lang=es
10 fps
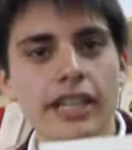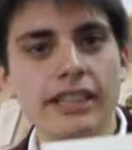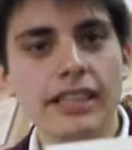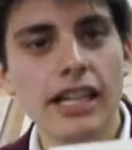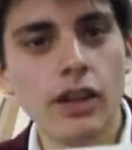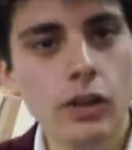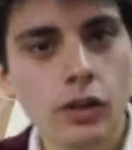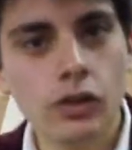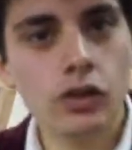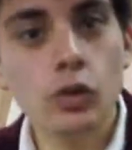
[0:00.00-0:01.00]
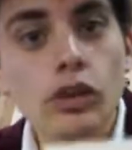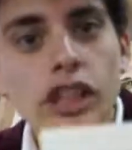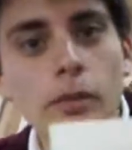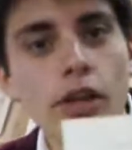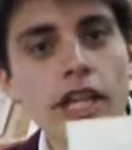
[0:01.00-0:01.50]
quien ha sacado su
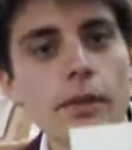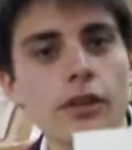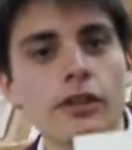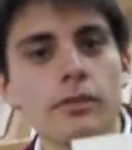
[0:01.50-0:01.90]
último libro,